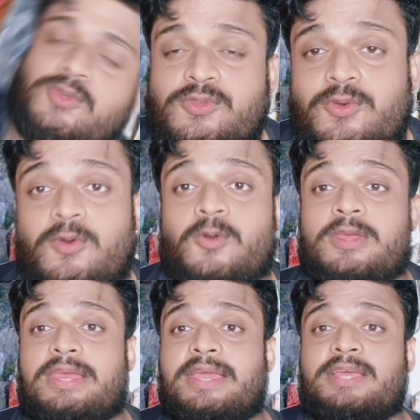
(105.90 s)

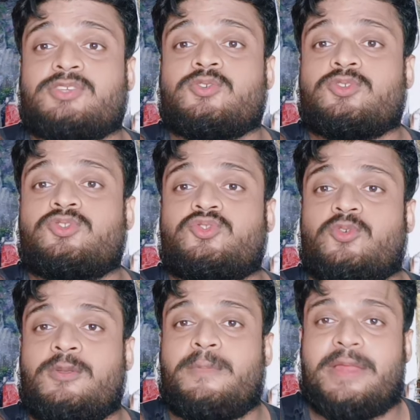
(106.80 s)
दोस्तों ये जो
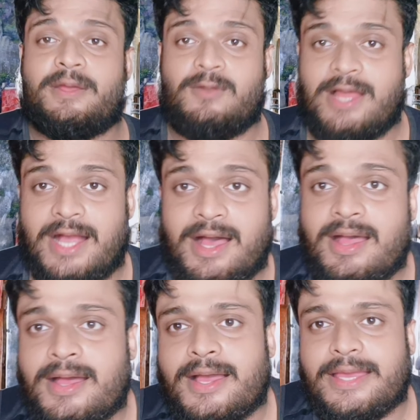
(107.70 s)
चोट मेरे को लगा
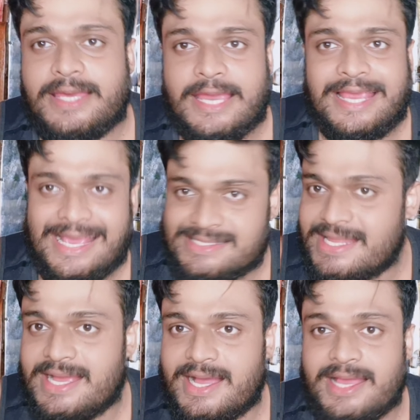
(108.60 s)
ये कैसे
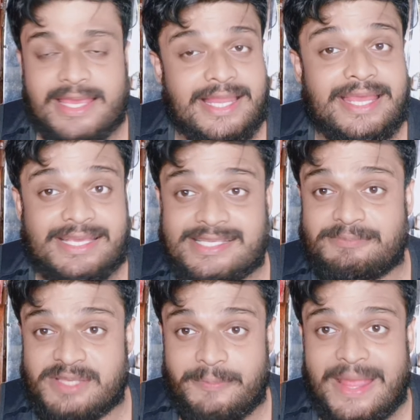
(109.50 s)
लगा ये लेके
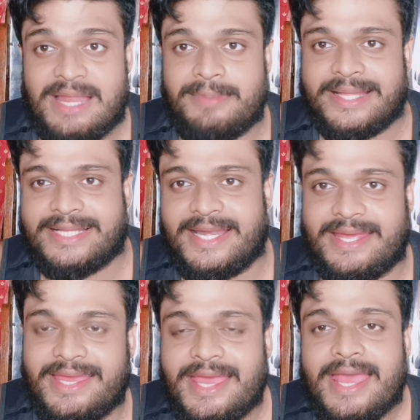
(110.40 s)
सबसे पहले बात
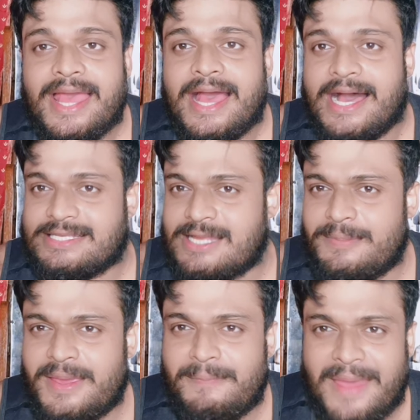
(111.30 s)
करेंगे असल
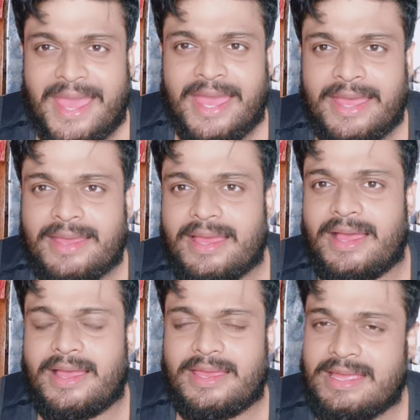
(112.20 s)
में मैं
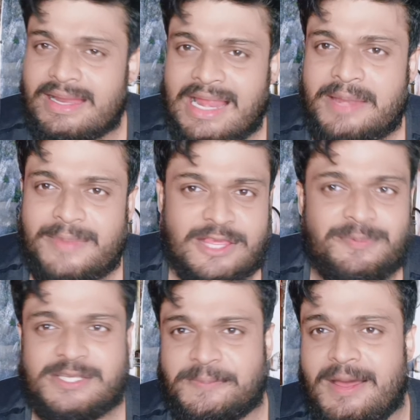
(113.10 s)
इंक्लाइन बेंच
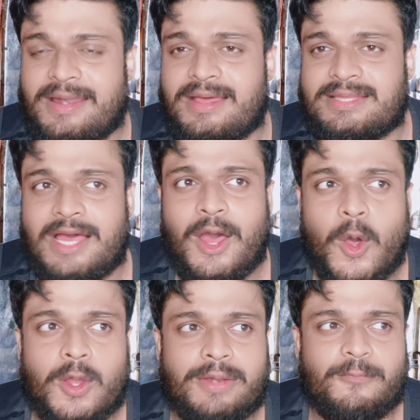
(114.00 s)
प्रेस मार रहा था
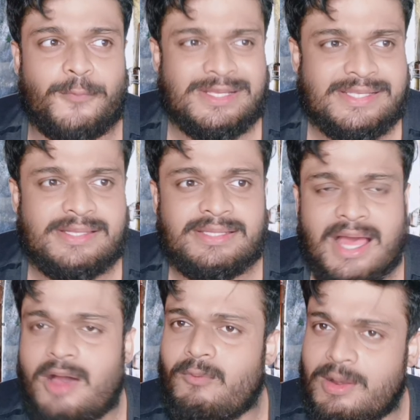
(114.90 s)
और वज़न
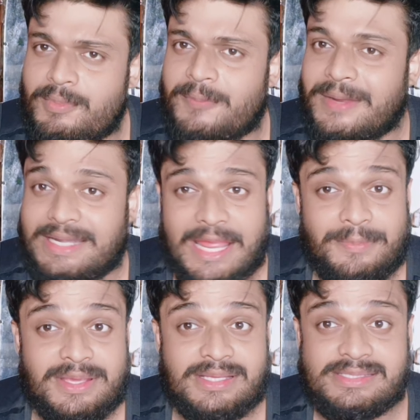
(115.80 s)
था वार्म अप के
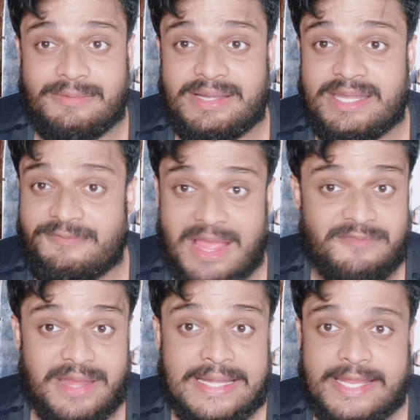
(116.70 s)
टाइम ही
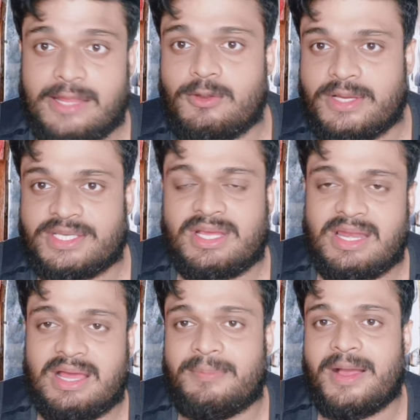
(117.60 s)
75-80 किलो के
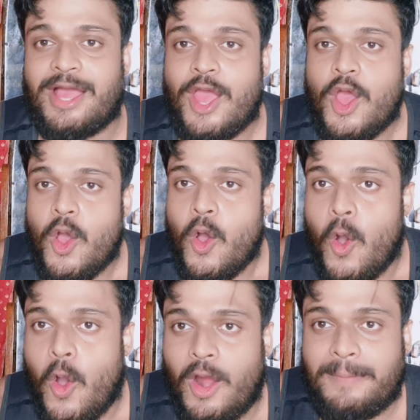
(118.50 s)

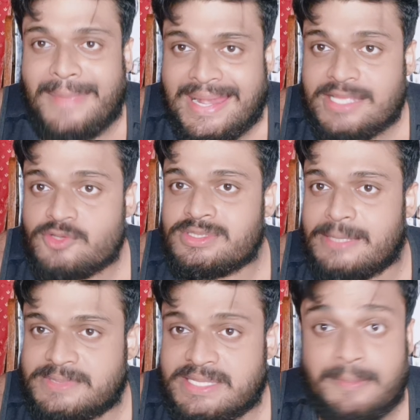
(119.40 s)
लगभग और मैंने जो
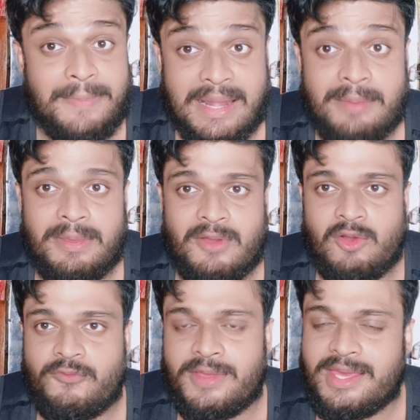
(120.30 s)
सबसे बड़ा
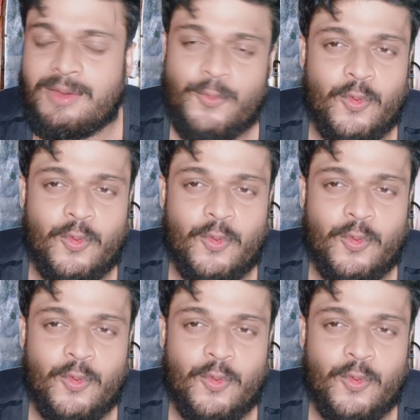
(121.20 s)
बेवकूफ़ी किया वो